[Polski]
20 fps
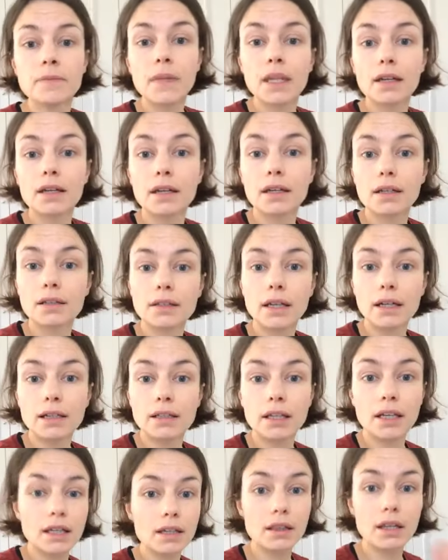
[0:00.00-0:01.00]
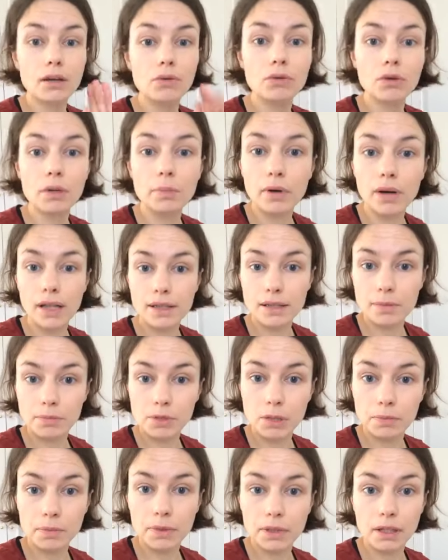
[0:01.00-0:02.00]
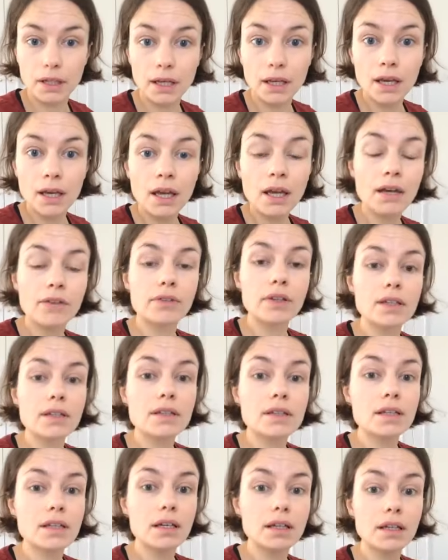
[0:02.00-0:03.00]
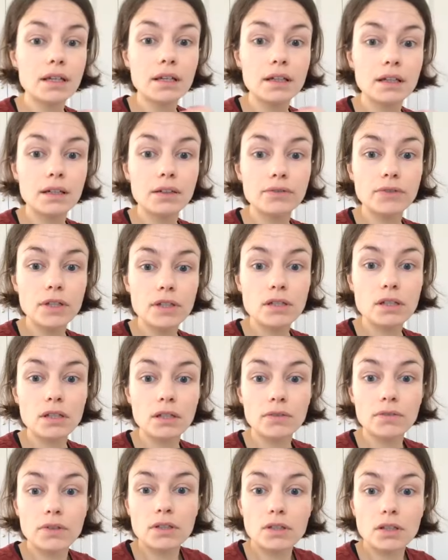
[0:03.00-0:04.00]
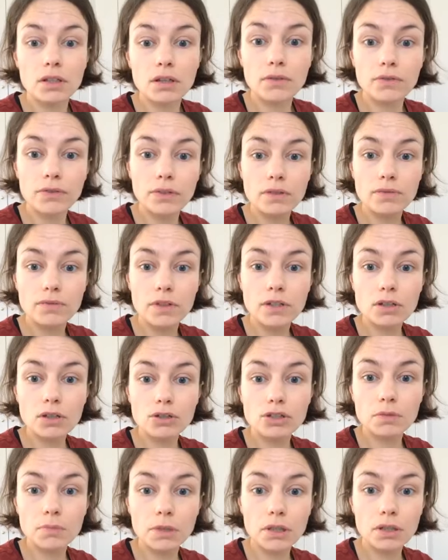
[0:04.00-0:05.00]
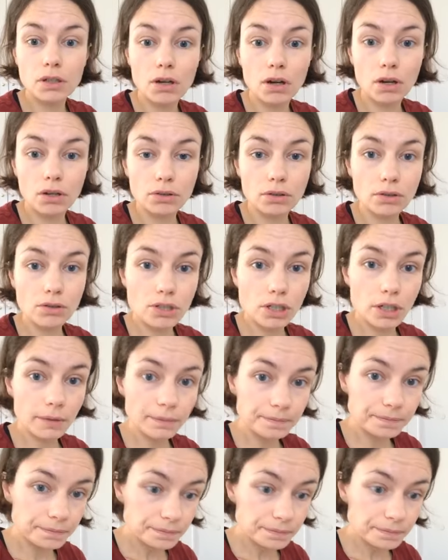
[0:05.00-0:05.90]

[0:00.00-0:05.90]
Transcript: E, tak, nie jedne góry Polacy przepili. Więc, e, więc, więc, e, więc chodzi mi tylko o to, że,